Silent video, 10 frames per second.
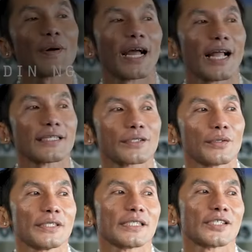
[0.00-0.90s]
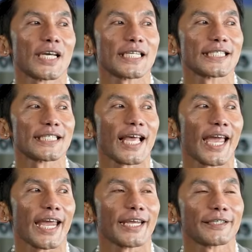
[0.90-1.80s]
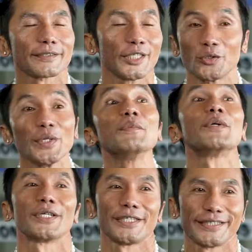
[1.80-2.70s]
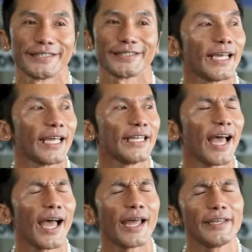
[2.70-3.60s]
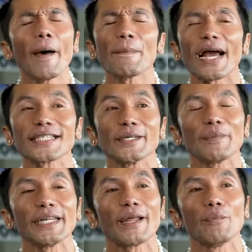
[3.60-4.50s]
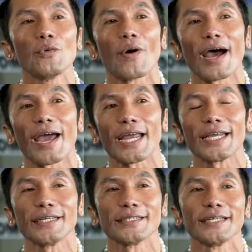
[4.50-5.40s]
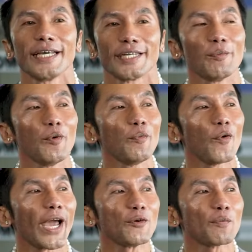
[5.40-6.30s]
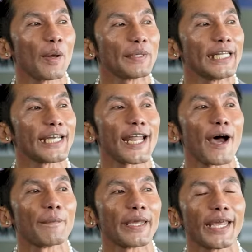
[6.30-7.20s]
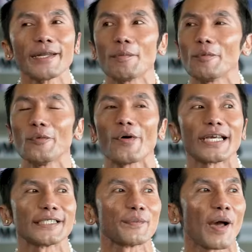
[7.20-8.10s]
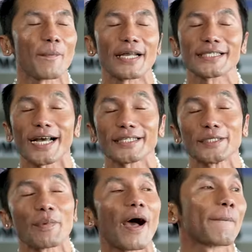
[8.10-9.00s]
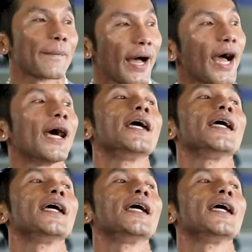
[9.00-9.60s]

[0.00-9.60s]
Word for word: Bacalso is just like a dreamer na napakasimple ng buhay. Nabubuhay yung pamilya namin, nabubuhay si mama at saka si papa